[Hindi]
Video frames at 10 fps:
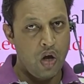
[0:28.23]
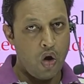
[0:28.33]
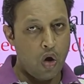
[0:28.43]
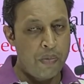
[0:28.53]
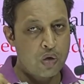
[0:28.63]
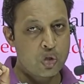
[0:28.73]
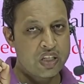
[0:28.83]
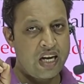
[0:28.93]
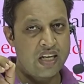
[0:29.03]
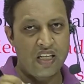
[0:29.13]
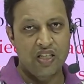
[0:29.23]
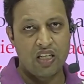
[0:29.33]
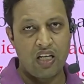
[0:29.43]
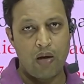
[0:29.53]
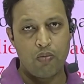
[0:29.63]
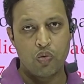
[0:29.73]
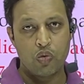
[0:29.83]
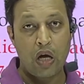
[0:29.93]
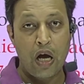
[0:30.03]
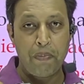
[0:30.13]
और मैं कुछ करेक्टर्स के नाम लूँ तो
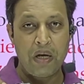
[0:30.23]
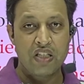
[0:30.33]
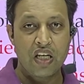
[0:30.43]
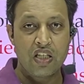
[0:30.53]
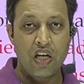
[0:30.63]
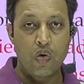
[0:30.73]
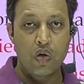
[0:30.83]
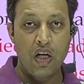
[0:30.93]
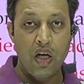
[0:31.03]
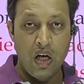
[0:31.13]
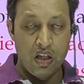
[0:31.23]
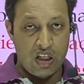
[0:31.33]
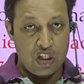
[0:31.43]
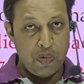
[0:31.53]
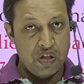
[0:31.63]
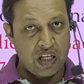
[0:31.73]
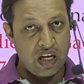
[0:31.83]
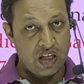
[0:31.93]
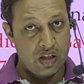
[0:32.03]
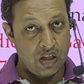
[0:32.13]
आप पहचान जाओगे दस बीस
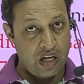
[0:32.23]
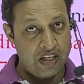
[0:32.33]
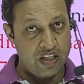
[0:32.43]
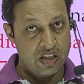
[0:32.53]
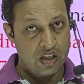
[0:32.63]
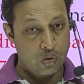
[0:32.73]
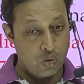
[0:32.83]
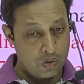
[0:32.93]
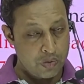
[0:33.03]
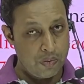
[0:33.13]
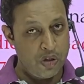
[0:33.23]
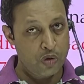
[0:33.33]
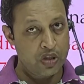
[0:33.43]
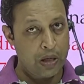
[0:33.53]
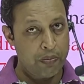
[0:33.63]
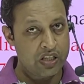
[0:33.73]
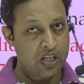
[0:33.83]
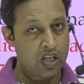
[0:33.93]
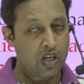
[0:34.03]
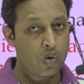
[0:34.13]
राइटर्स हैं तो उनके बीच में से आप
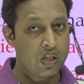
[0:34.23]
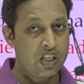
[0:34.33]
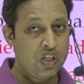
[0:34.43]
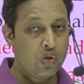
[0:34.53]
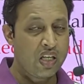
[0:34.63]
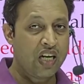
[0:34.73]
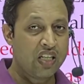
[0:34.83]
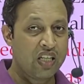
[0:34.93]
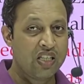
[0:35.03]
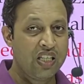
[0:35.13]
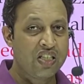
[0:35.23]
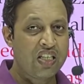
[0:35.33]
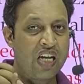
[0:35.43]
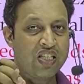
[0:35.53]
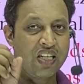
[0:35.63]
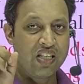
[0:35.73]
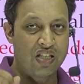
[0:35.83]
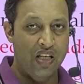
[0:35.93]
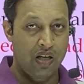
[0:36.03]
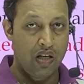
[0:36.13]
पहचान जाओगे कि ये जो करेक्टर्स हैं चार्ल्स डिकिंस
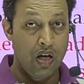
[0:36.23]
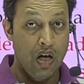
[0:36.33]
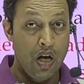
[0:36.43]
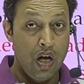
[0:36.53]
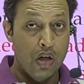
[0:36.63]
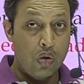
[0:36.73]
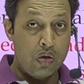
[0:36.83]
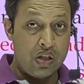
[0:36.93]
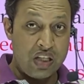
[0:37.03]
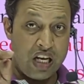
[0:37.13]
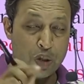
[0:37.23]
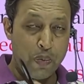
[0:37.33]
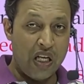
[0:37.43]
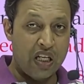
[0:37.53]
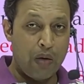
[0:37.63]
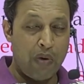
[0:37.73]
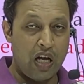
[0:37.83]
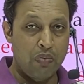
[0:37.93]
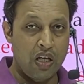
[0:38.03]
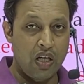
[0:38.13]
के हैं तो शेक्सपियर के बाद
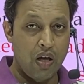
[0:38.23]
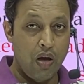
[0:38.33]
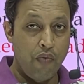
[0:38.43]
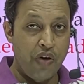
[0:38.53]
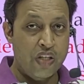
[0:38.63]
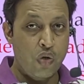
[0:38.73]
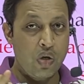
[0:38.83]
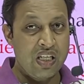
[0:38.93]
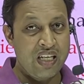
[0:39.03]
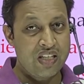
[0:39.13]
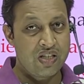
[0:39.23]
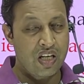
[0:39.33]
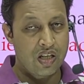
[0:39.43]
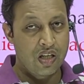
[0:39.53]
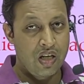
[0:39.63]
में विक्टोरियन एज तक